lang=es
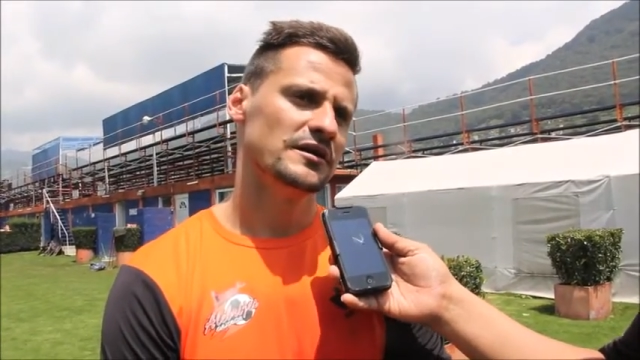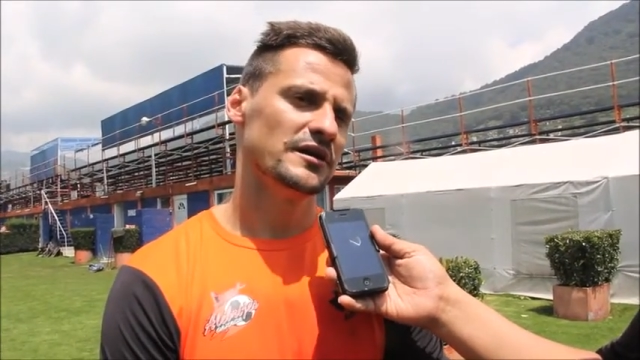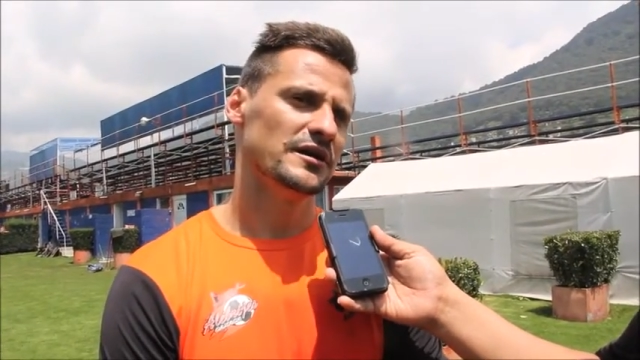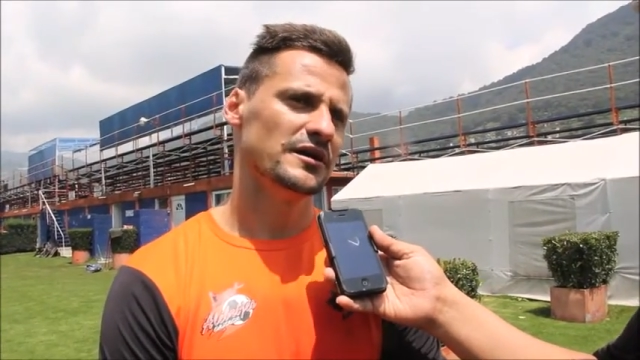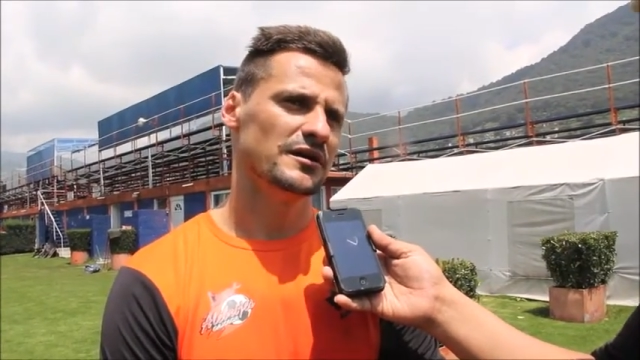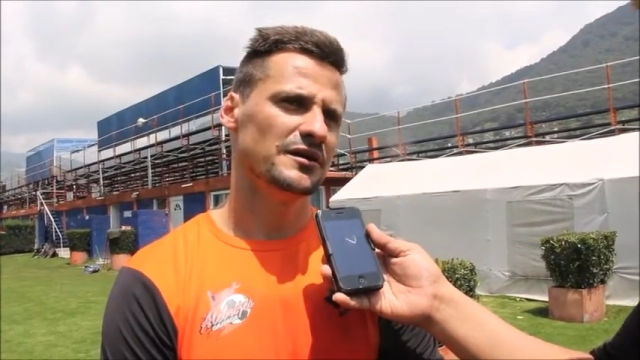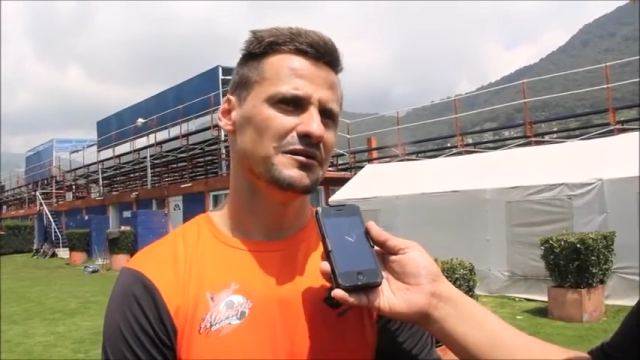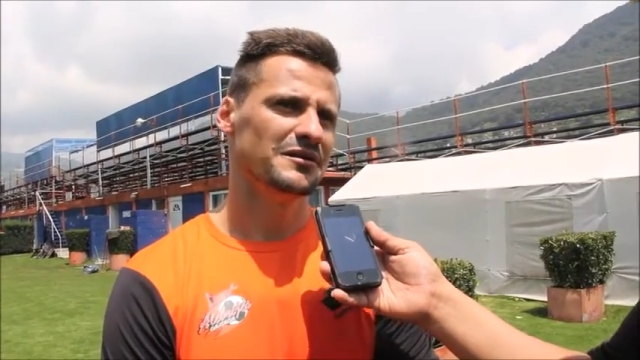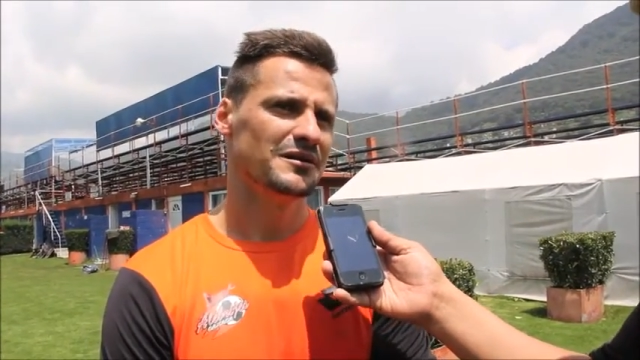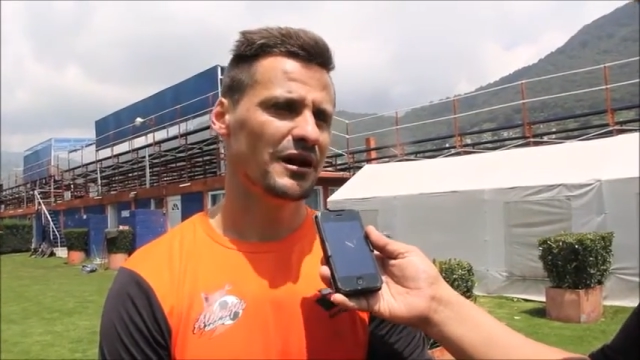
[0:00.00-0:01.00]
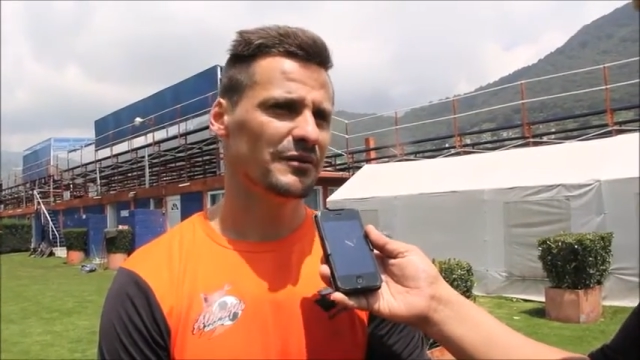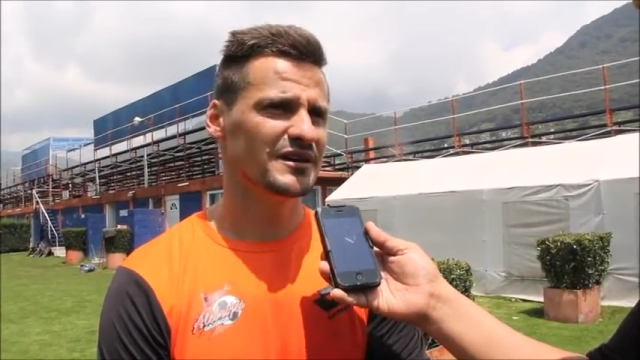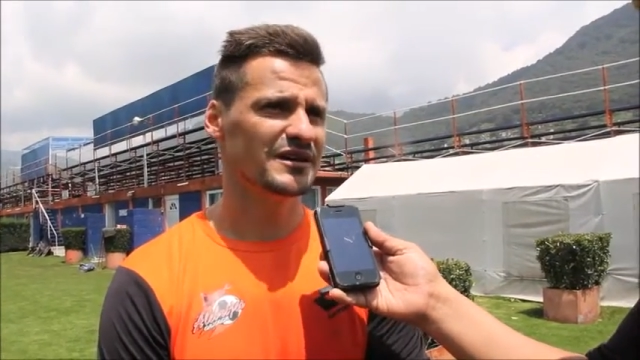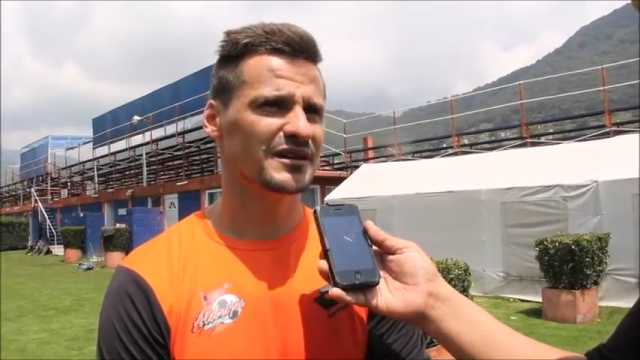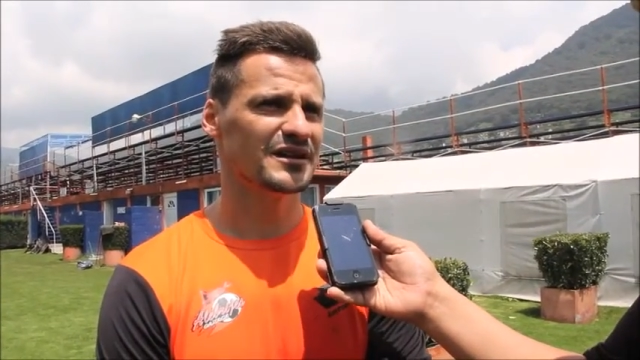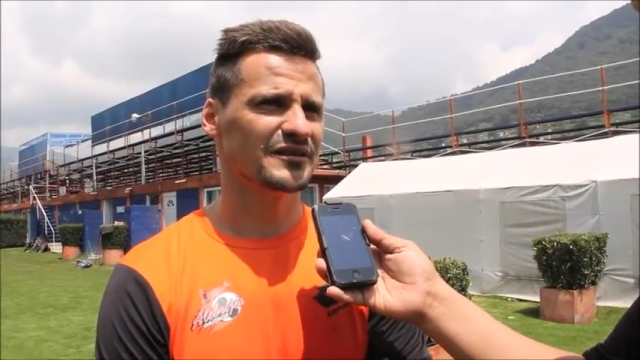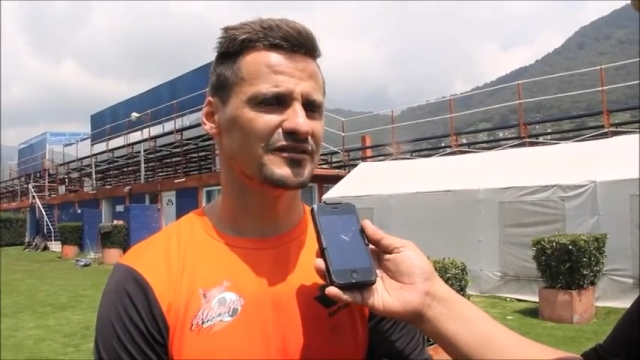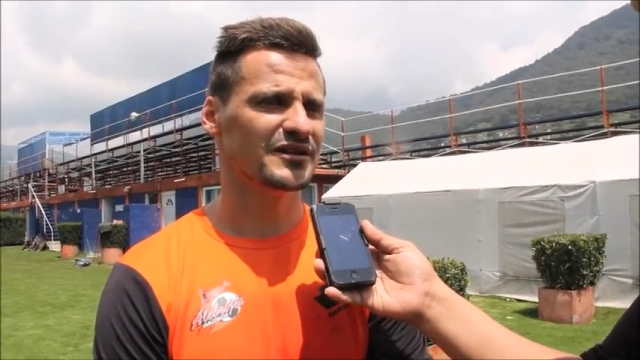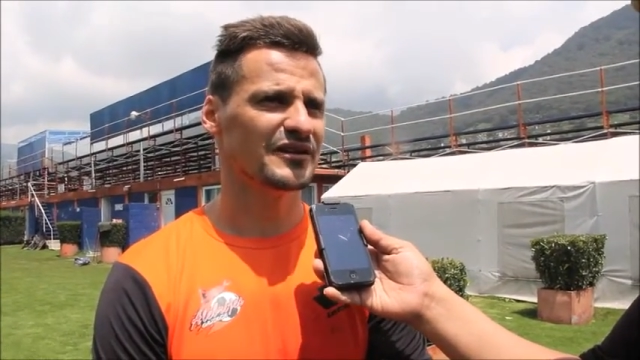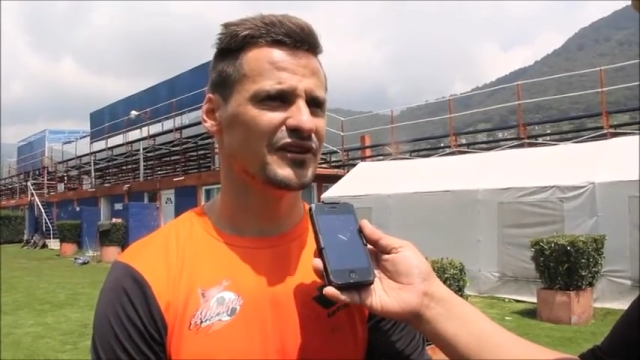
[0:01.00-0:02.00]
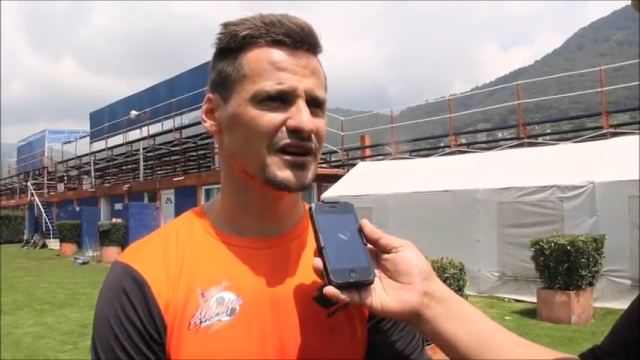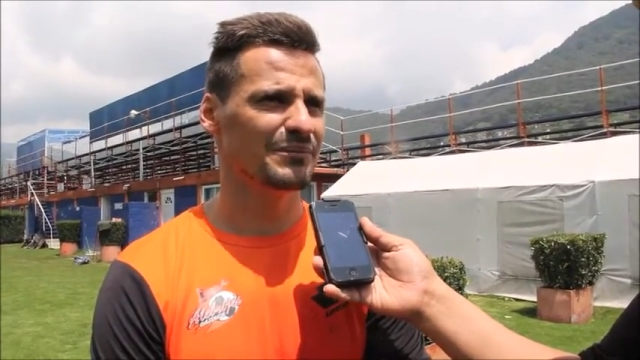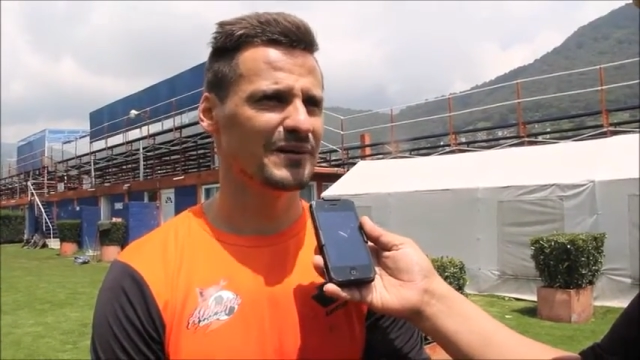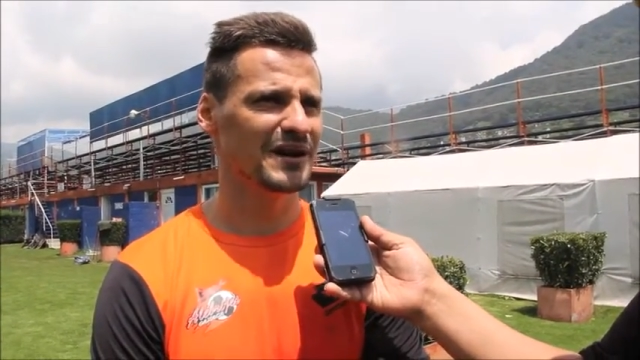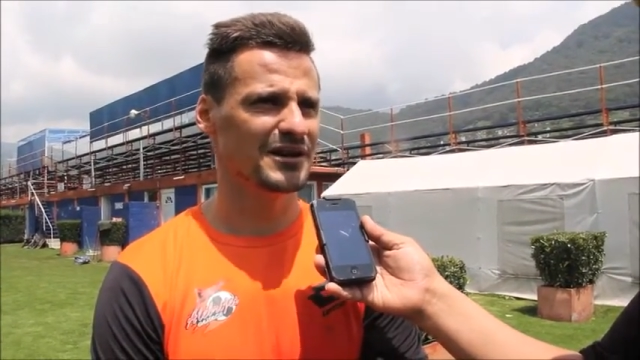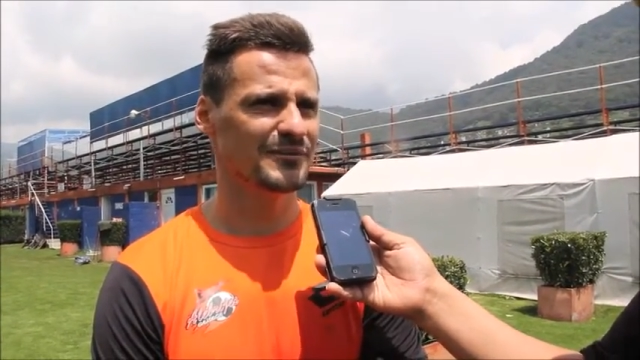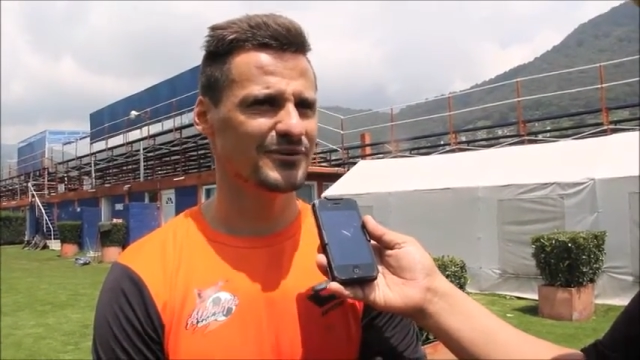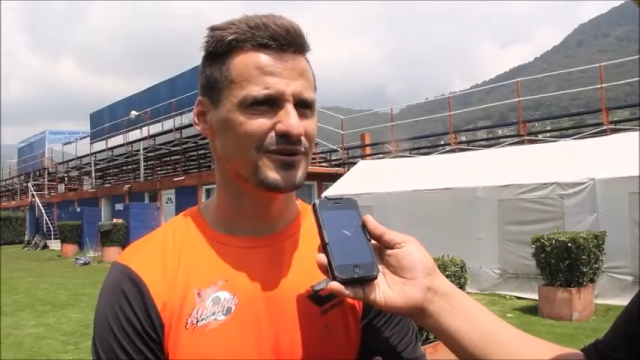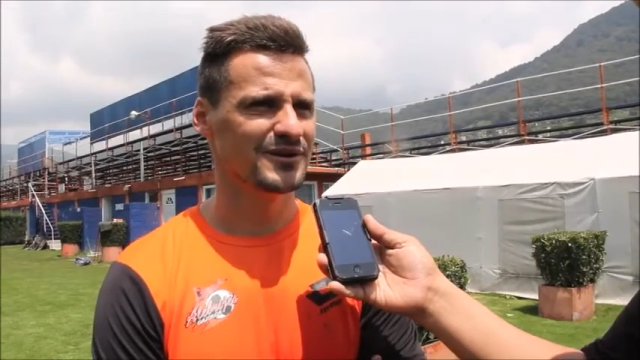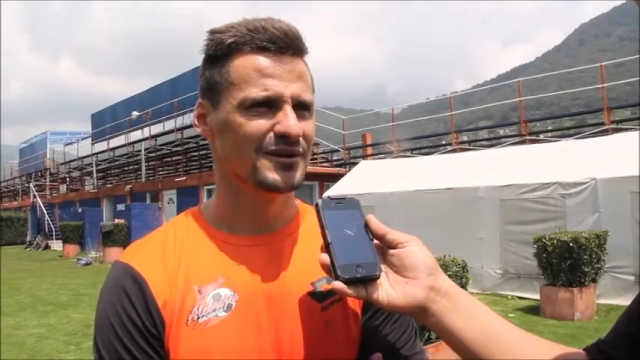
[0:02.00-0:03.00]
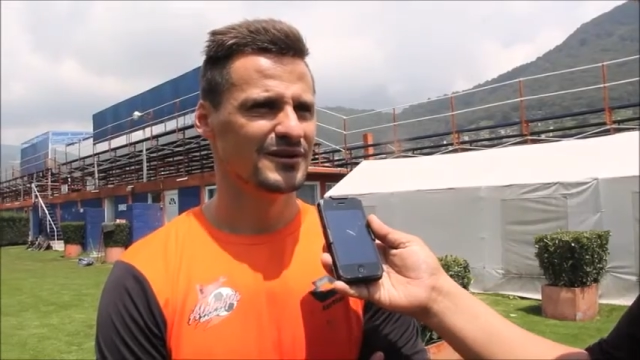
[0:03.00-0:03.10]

Eh, a veces hay que tratar de ser eficaz para el equipo,